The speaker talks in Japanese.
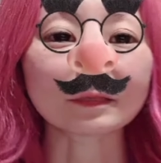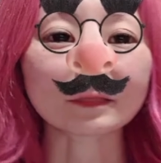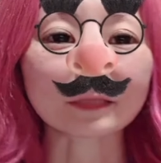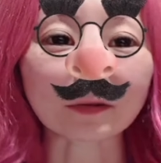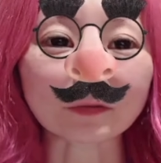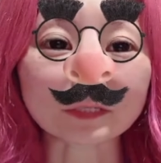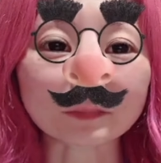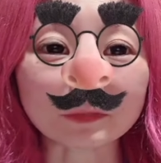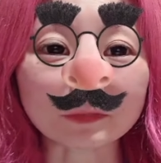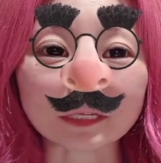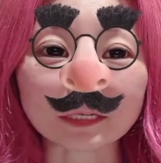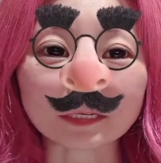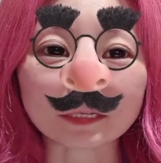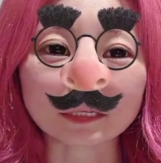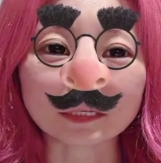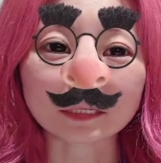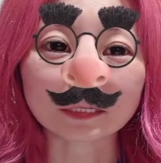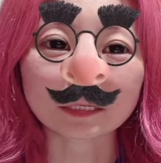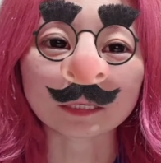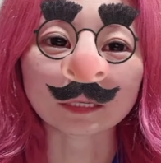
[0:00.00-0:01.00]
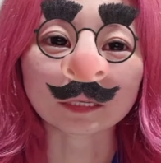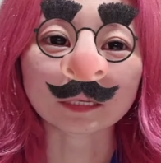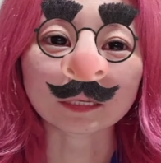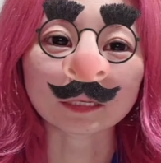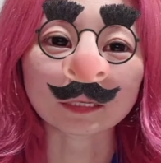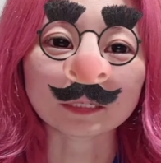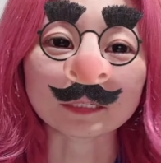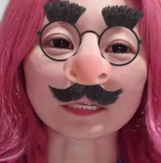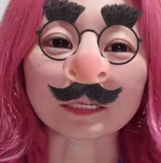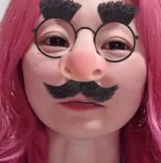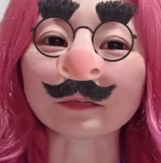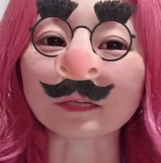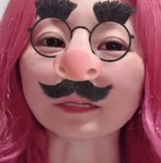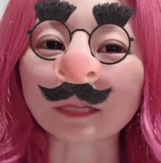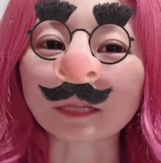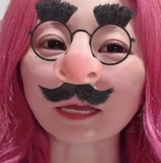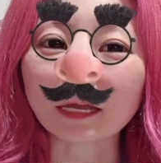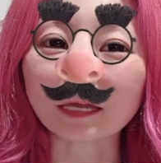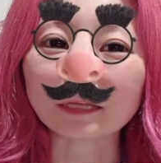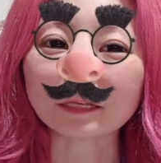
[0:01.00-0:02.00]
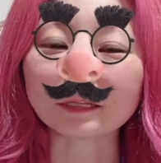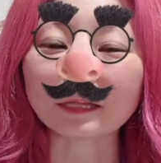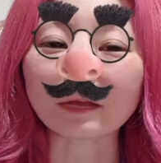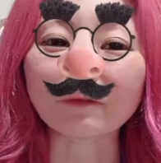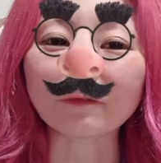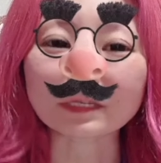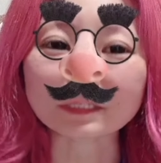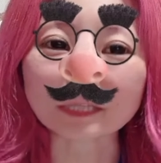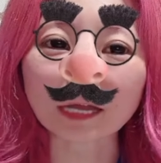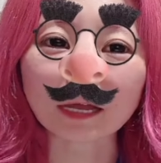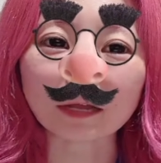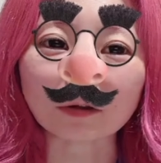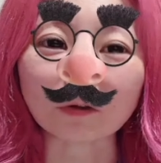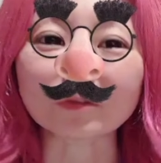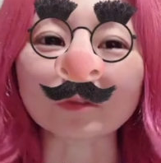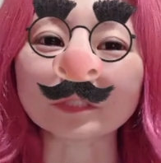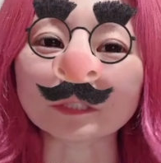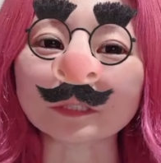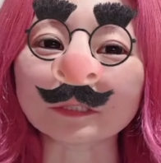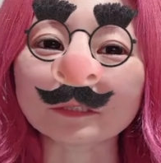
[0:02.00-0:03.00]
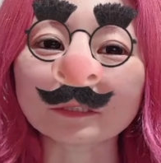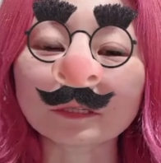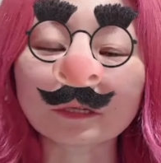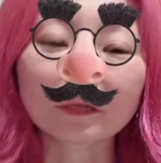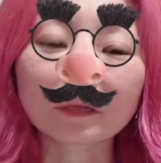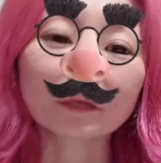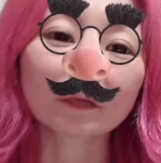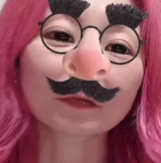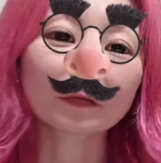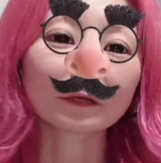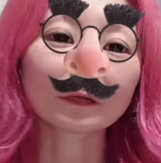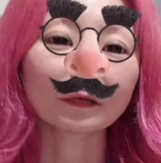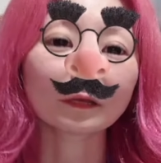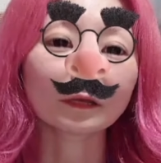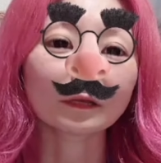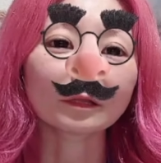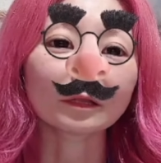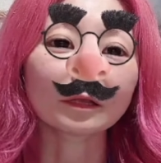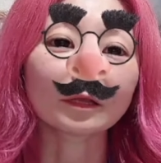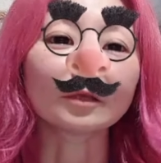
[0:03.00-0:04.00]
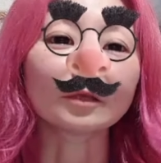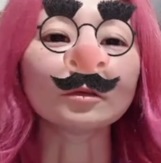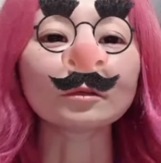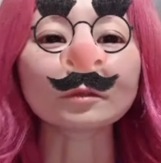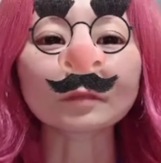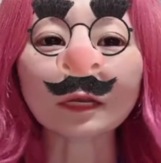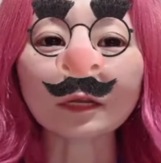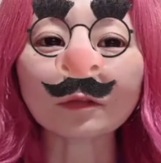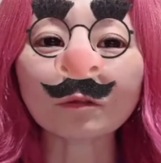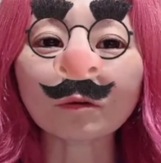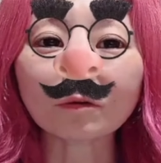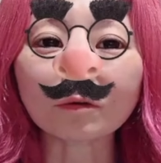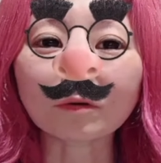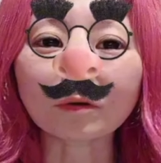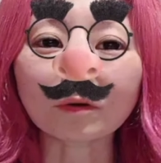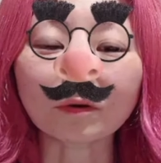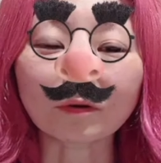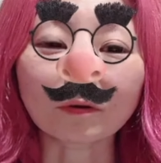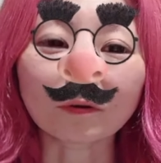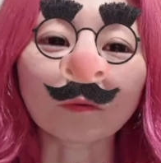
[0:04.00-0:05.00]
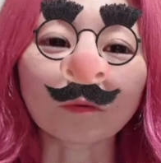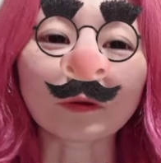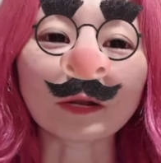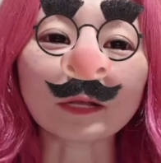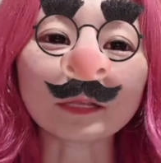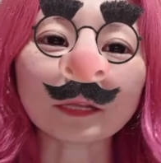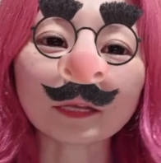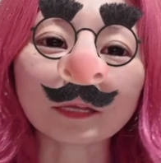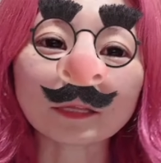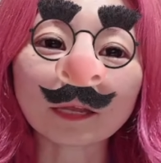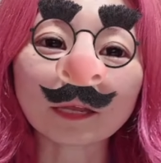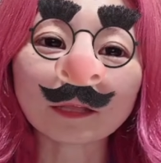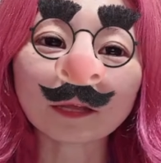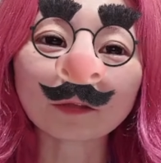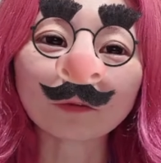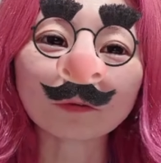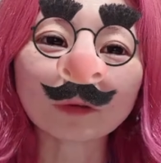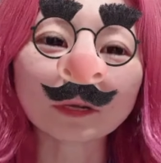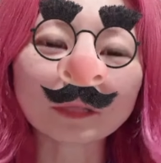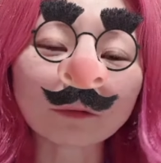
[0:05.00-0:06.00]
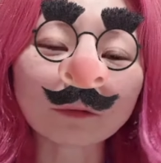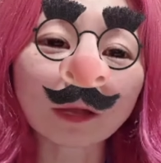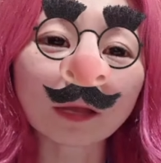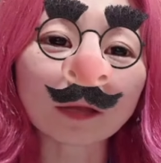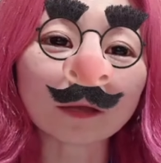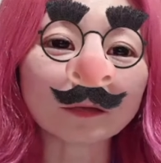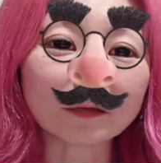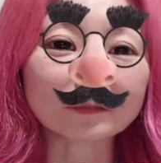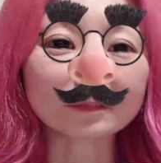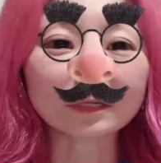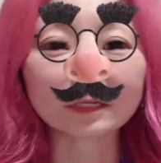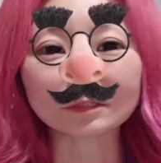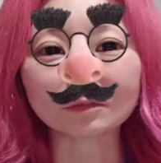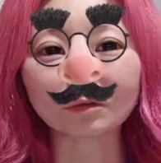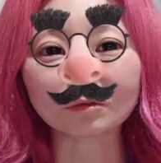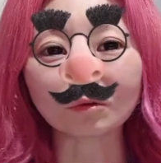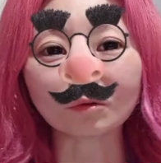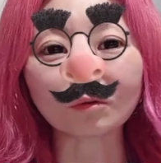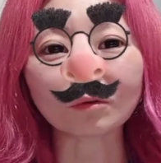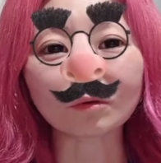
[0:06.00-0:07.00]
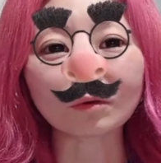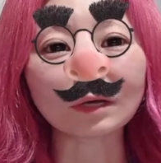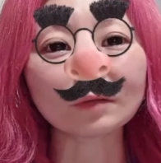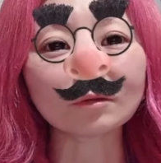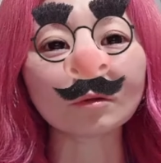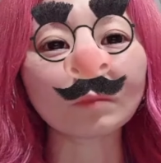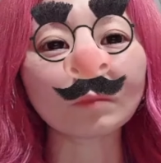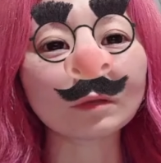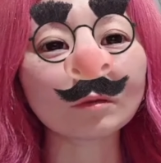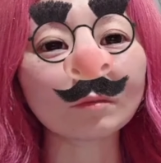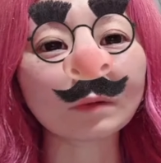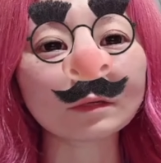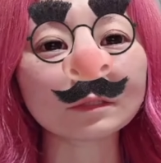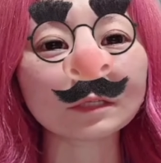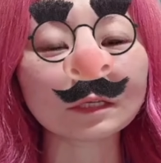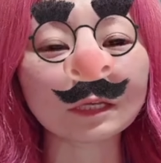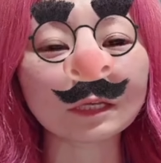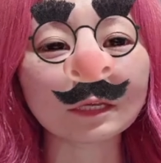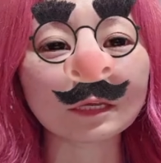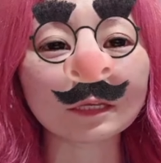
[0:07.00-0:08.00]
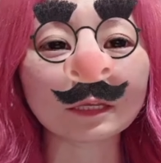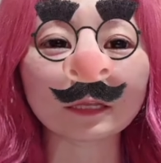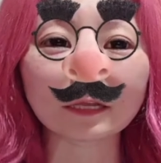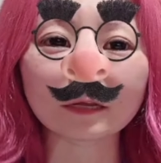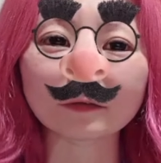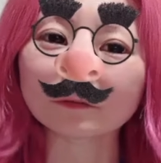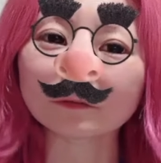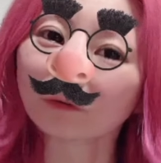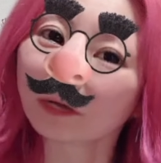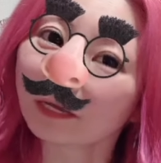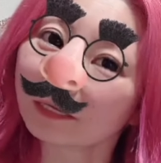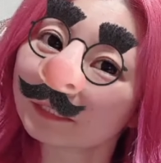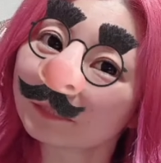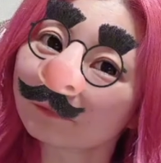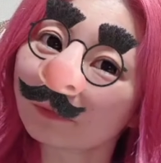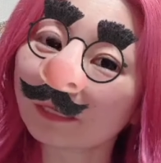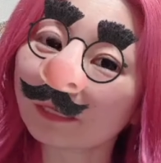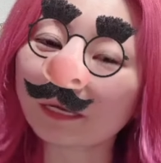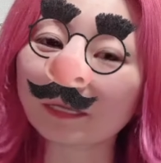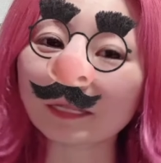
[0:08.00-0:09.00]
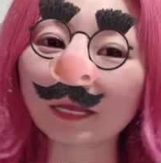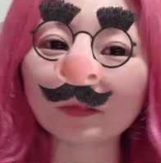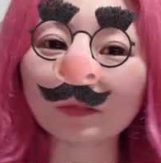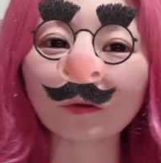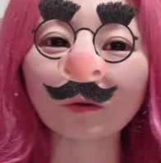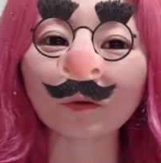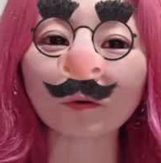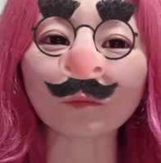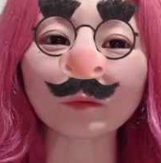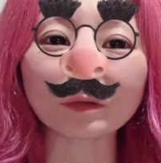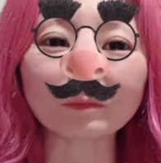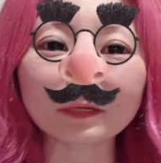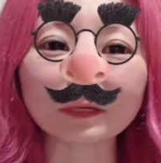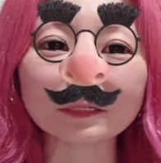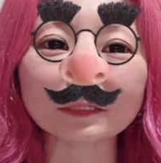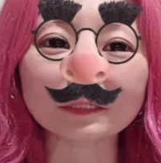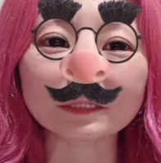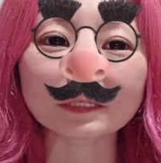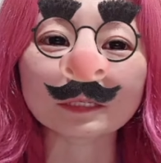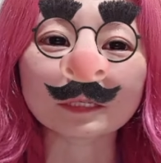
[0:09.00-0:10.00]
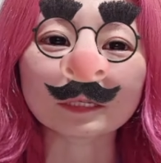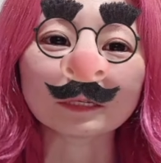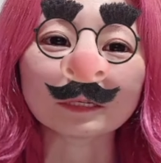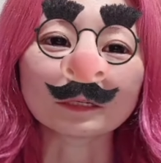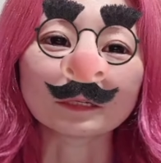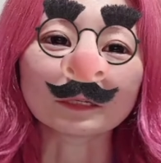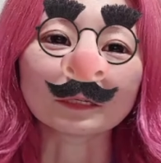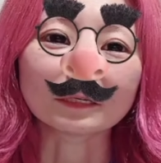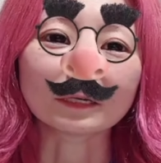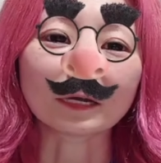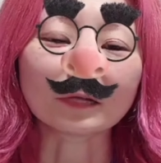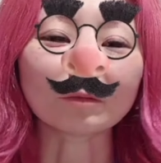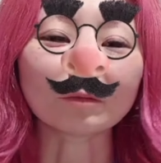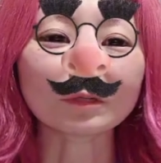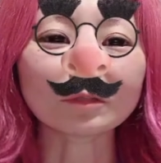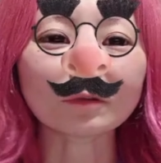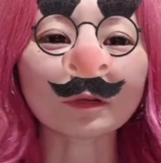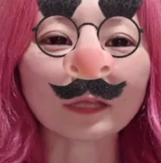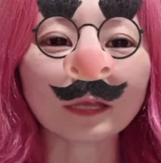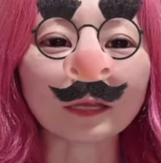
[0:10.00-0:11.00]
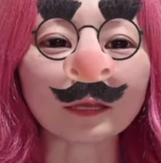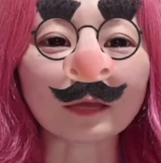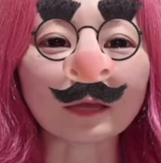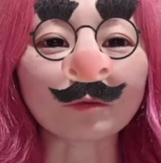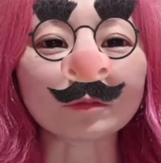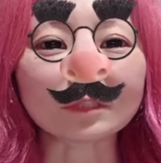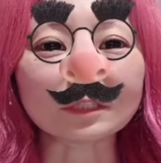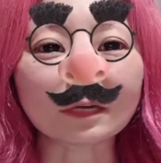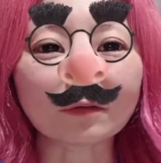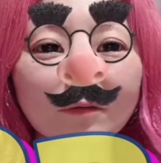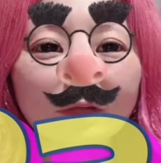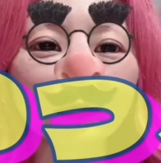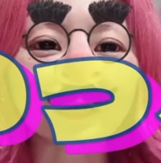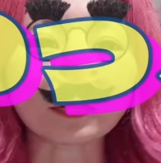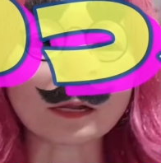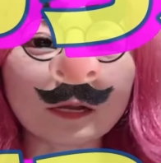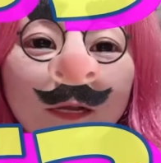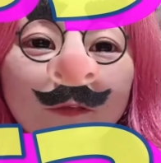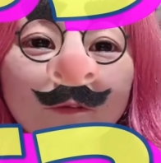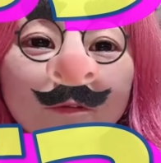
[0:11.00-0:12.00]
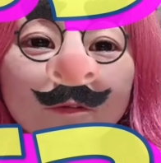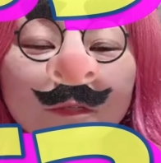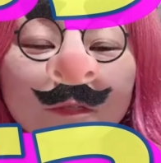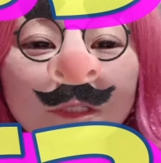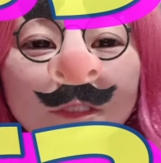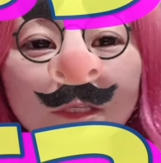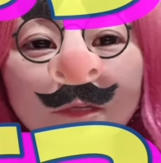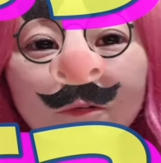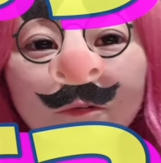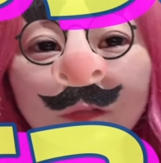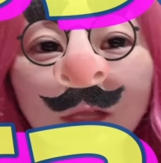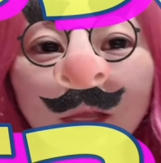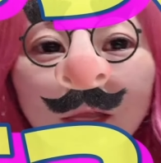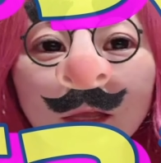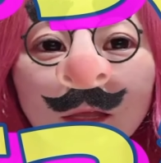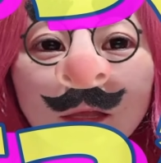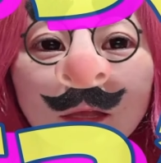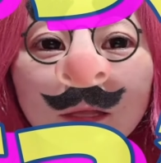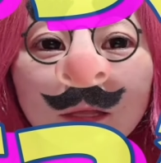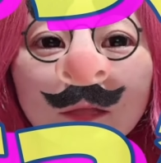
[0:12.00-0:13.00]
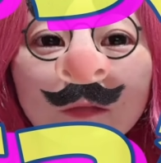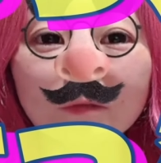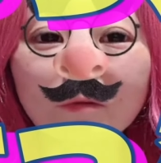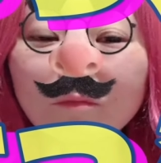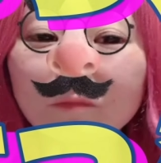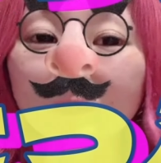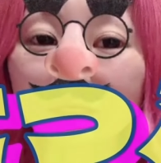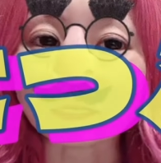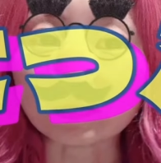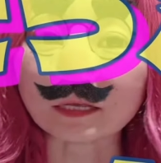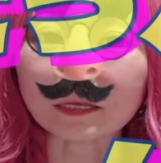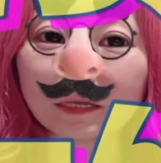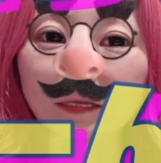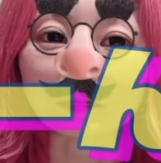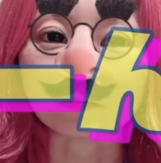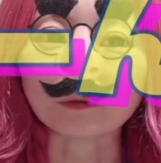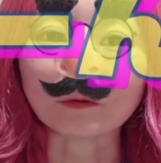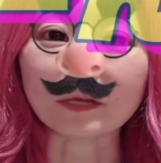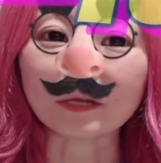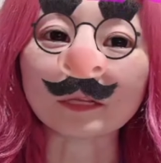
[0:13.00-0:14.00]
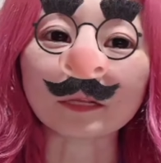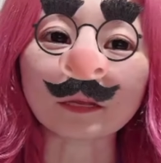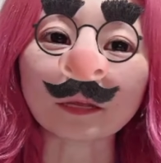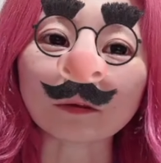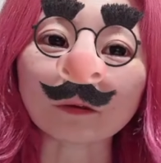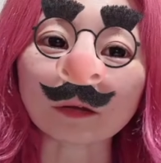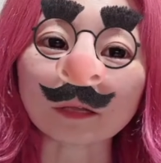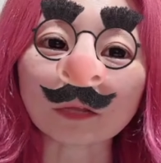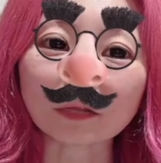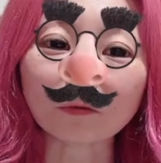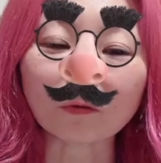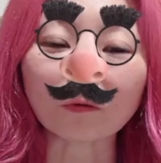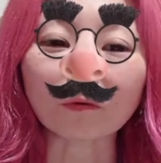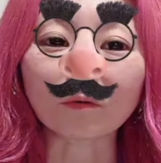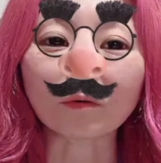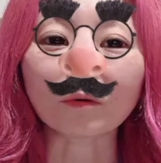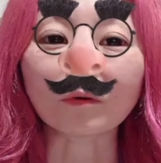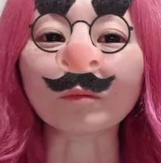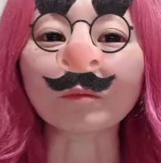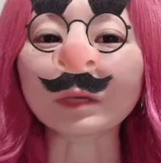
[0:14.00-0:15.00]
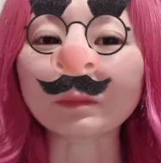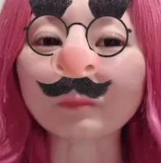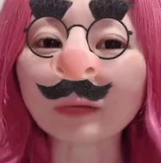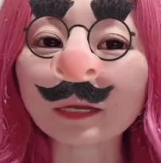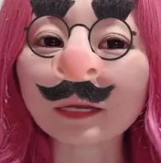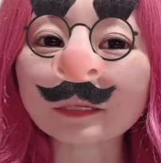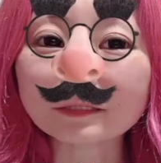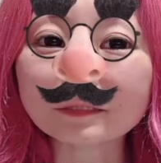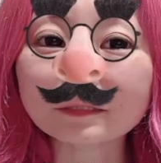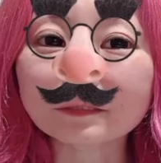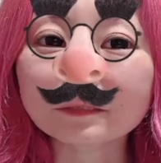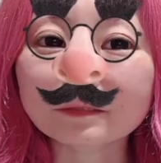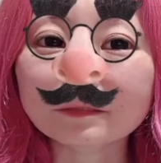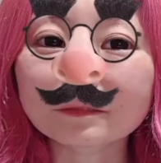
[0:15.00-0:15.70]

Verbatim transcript: 楽しみにしていてください。デザインフェスタ60。ゆったりとご覧いただきたいなという方は、9月の東京ハンドメイドマルシェに来ていただくのが一番いいかなと思います。あの場所はね、結構時間流れがゆっくりしてるので、のんびりご覧いただけるかなと思います。